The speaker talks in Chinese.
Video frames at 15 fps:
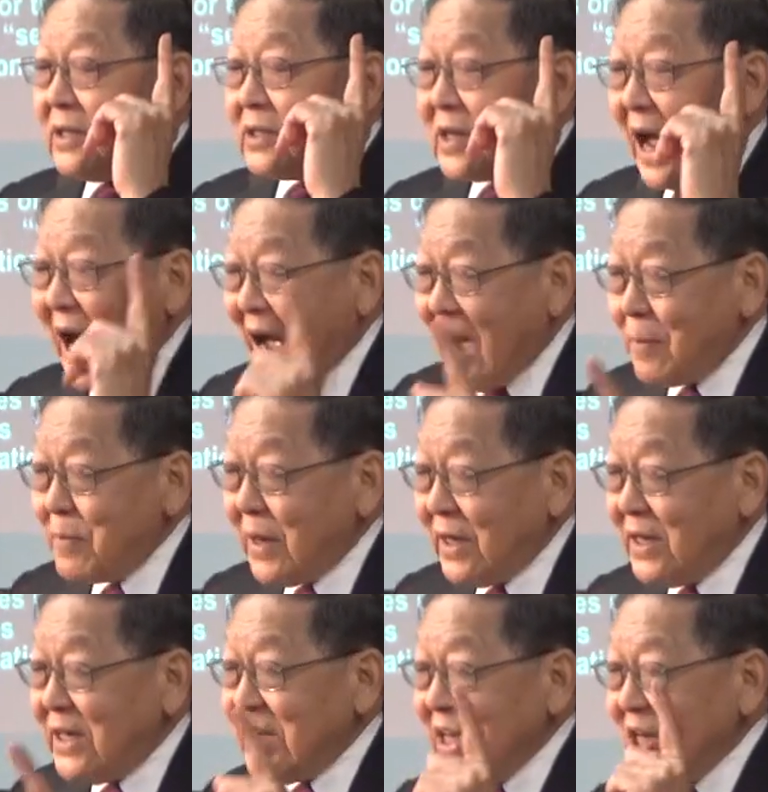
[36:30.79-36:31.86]
他
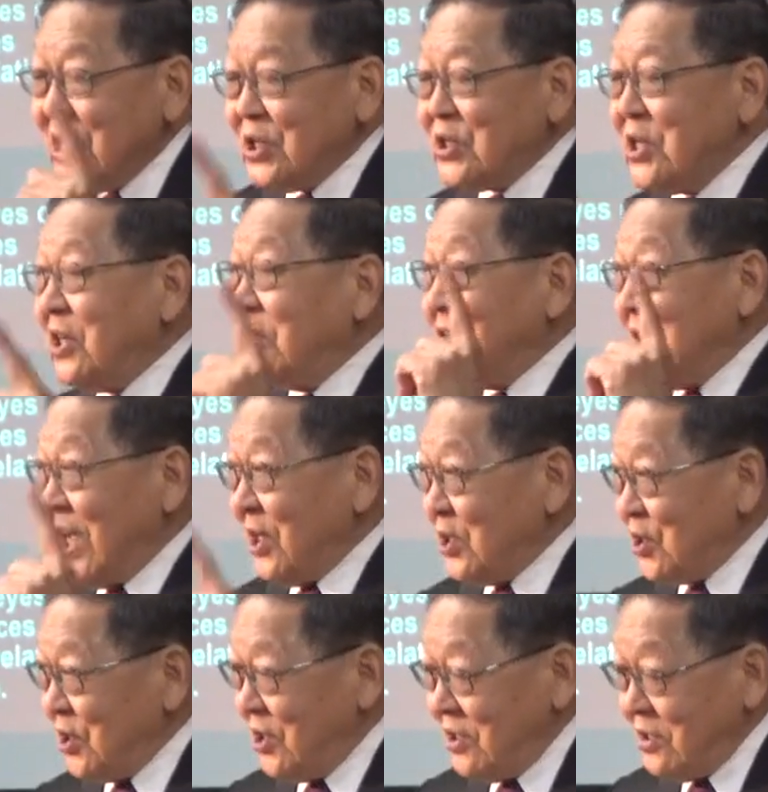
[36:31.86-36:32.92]
们灵性的眼
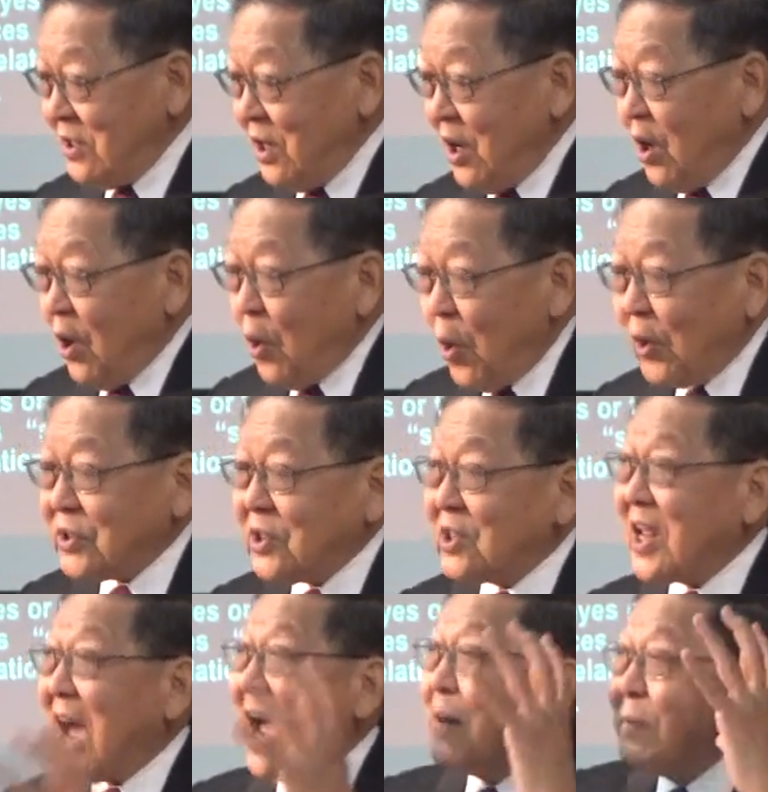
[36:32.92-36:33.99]
睛，或者
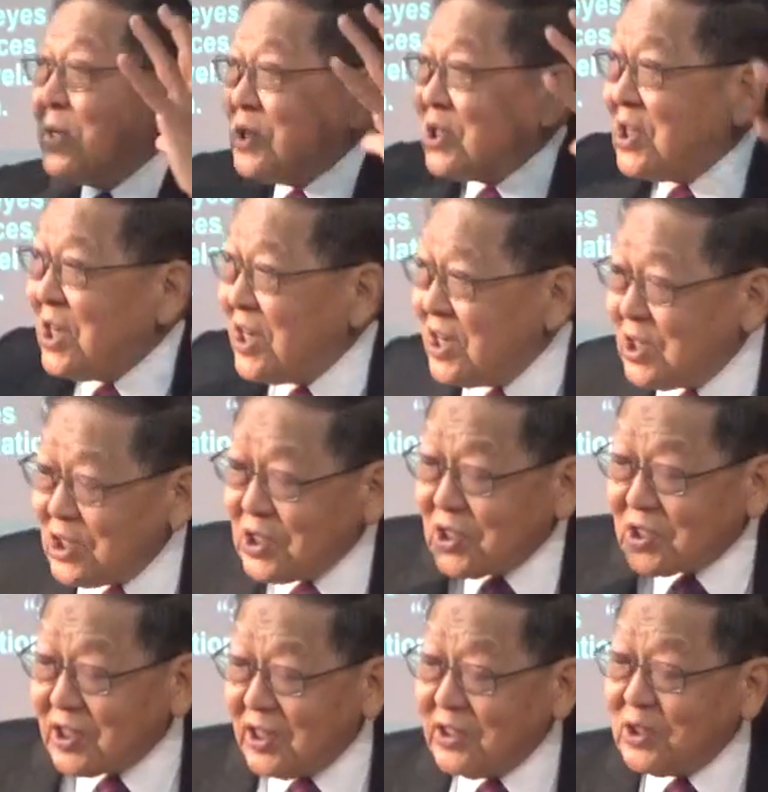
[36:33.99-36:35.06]
他们亲
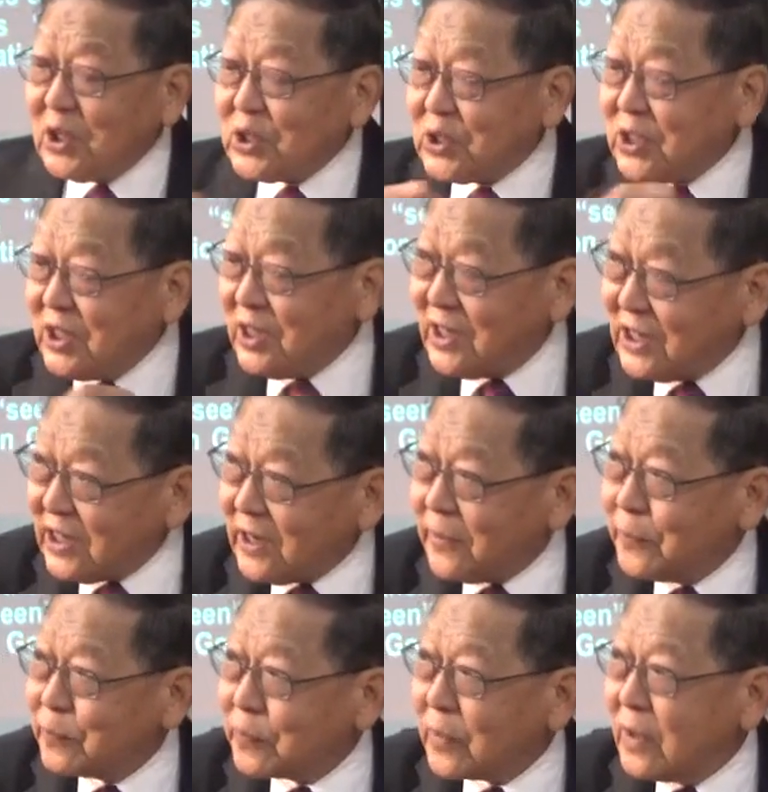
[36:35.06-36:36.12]
身的经历。
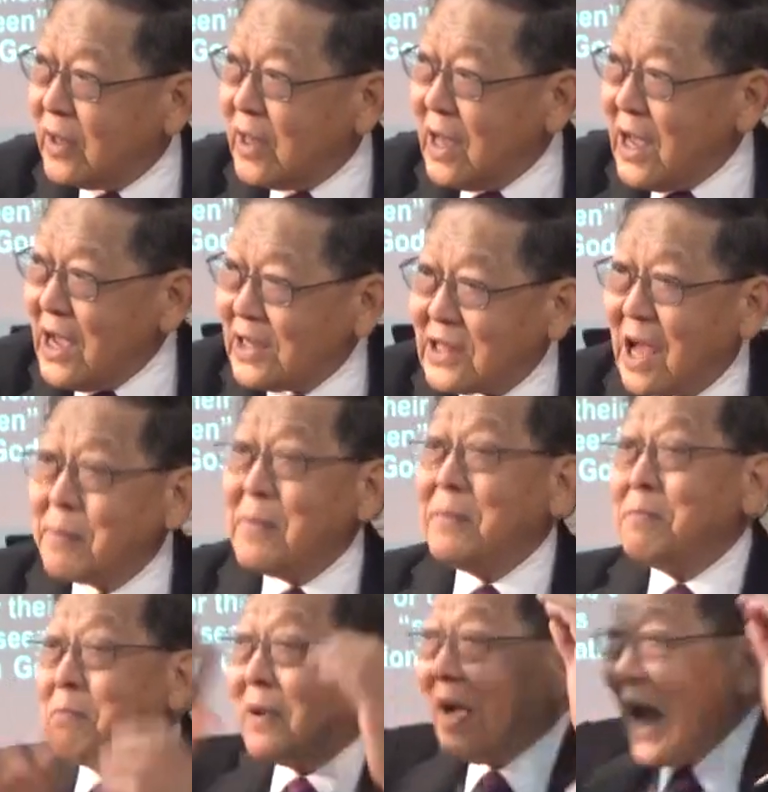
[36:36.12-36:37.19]
他
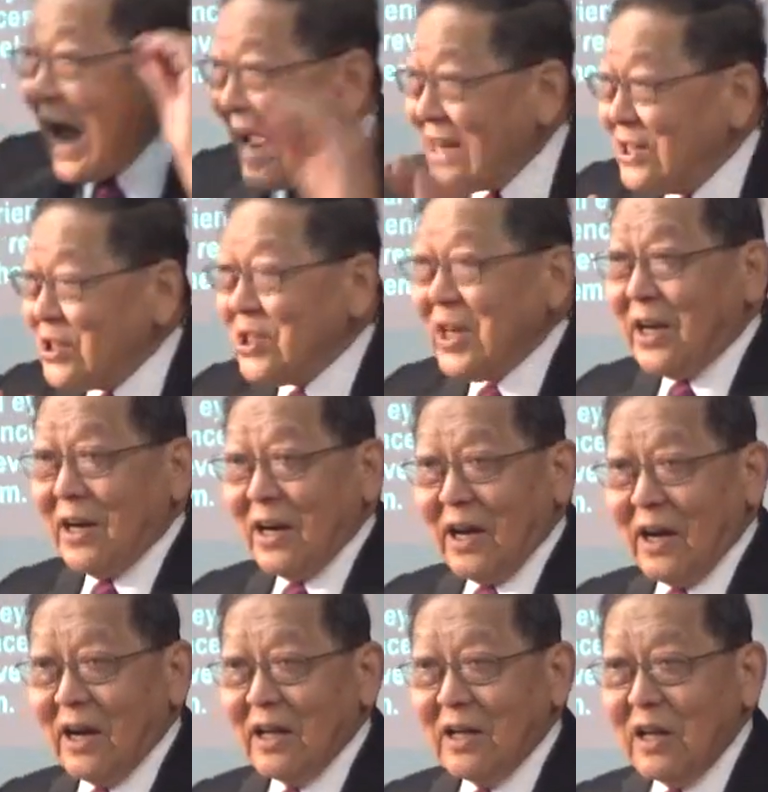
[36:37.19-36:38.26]
们看见
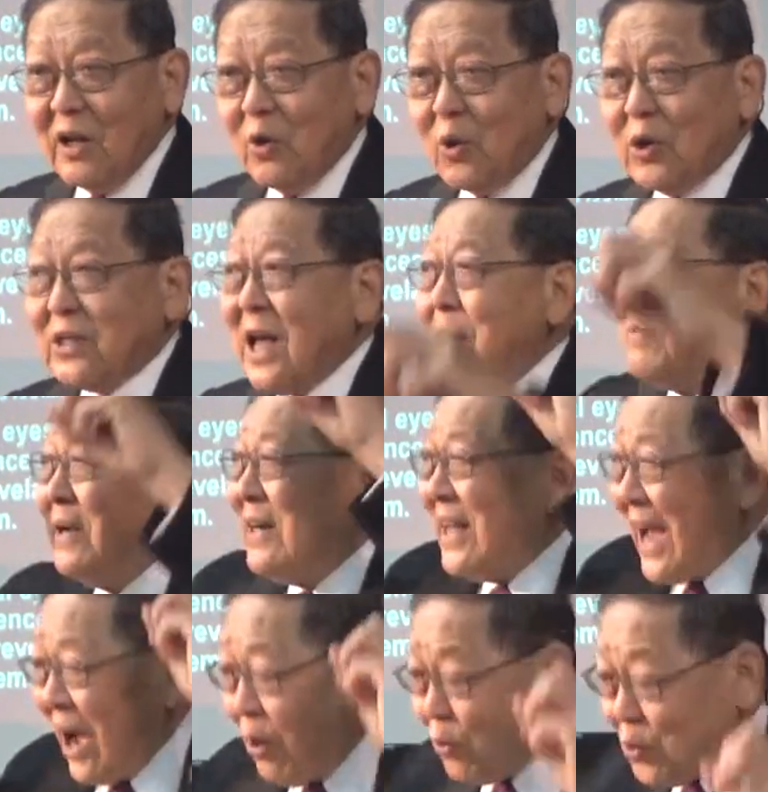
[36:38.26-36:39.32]
了，或他们
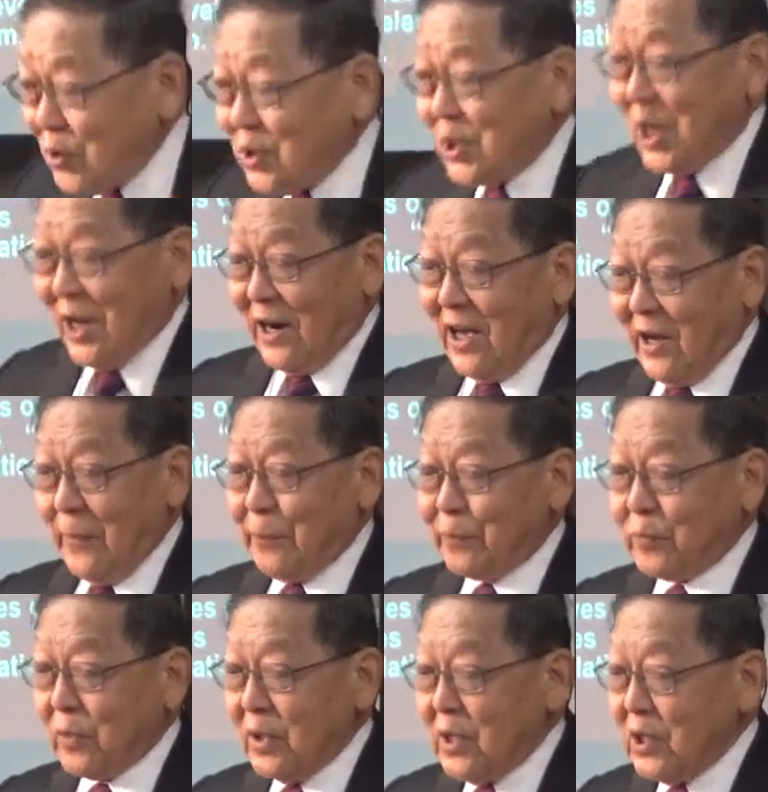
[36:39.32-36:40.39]
了解
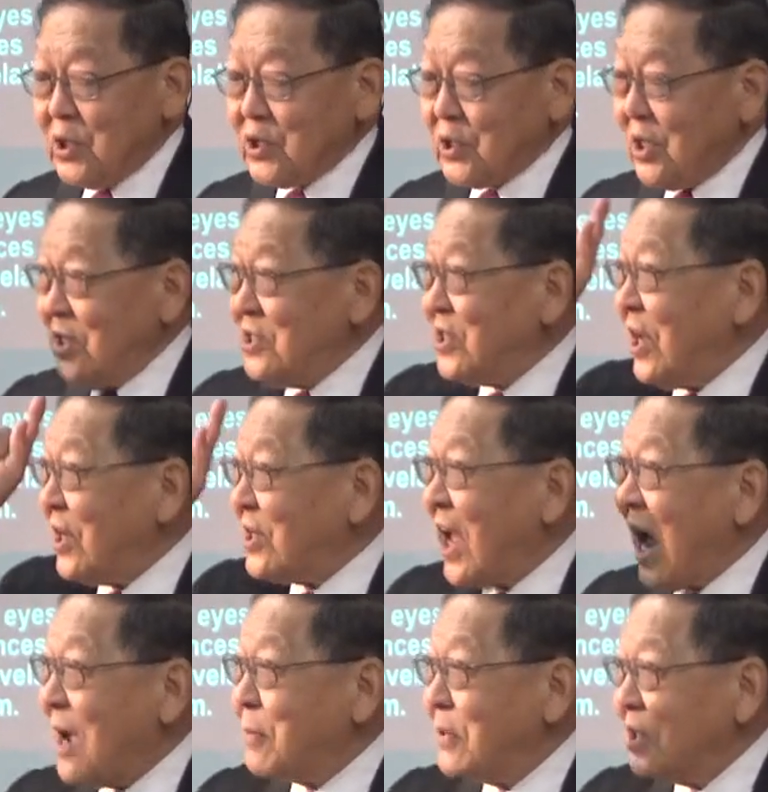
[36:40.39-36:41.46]
了神给
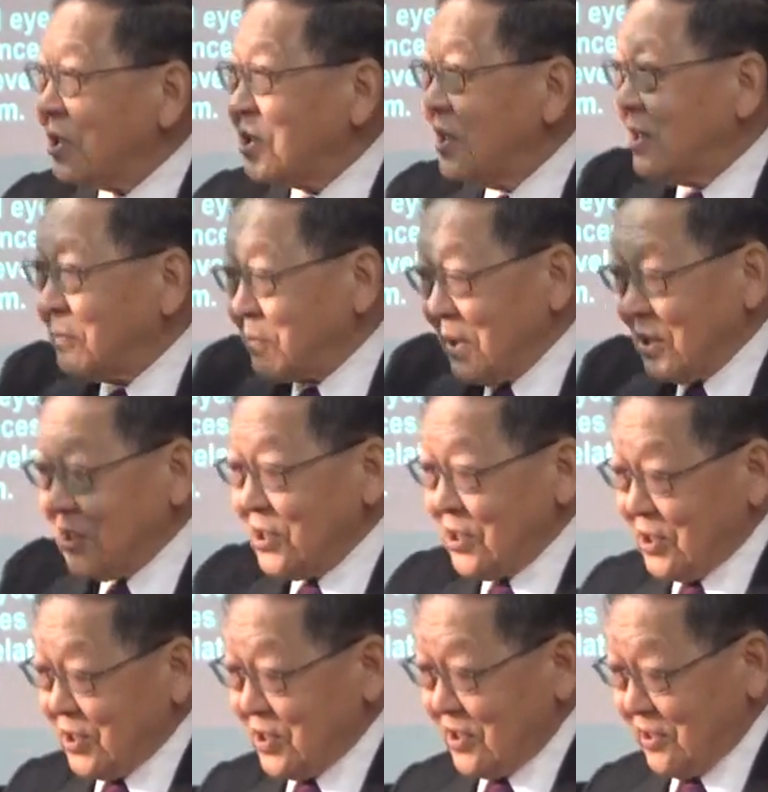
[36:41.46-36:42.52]
他们的特别启
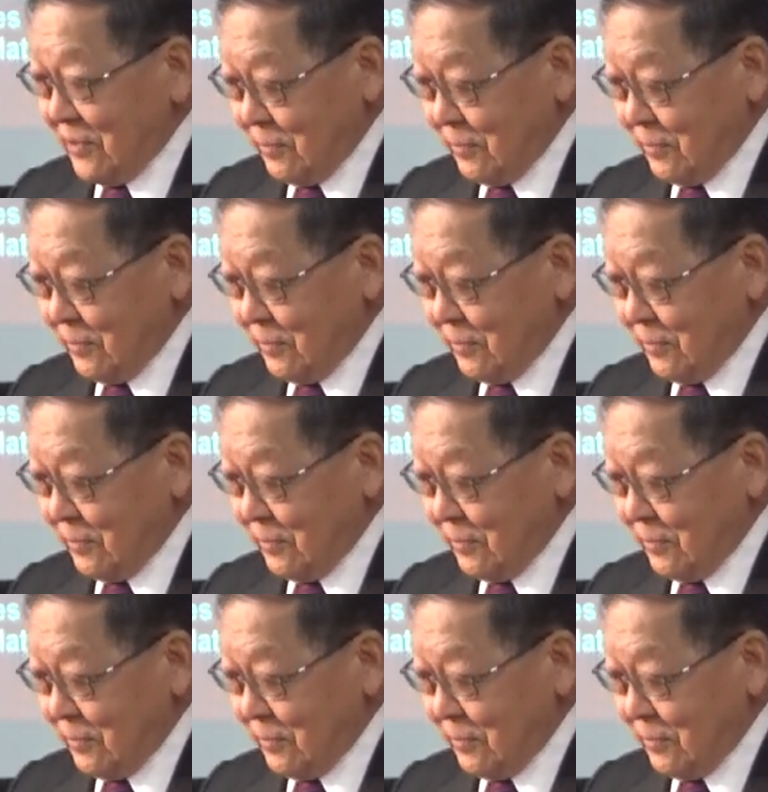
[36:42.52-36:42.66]
示。